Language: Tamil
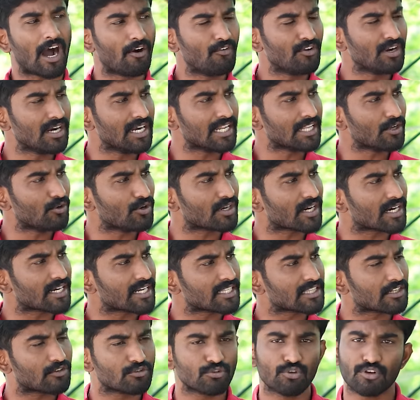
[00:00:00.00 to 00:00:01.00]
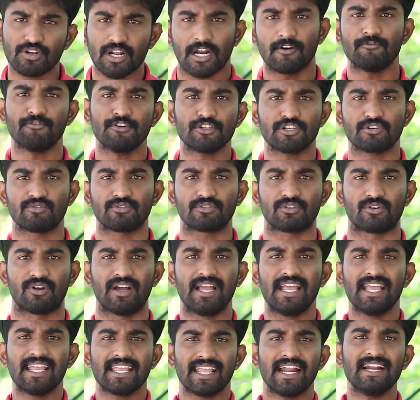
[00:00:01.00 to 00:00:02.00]
அவங்களுக்கே ஒரு கட்டத்தில் வந்து ஒரு கன்ஃபியூஷன்
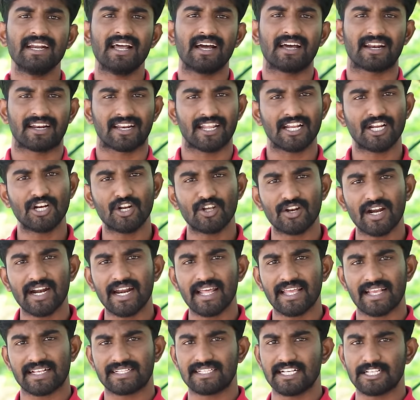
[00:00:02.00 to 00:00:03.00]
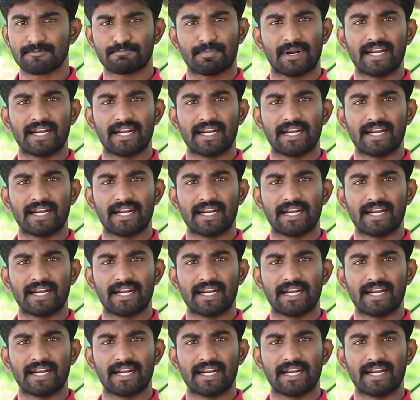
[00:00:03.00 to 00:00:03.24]
வந்துடும் ஏன்டா ரெகுலராக நான் எக்ஸசைஸ்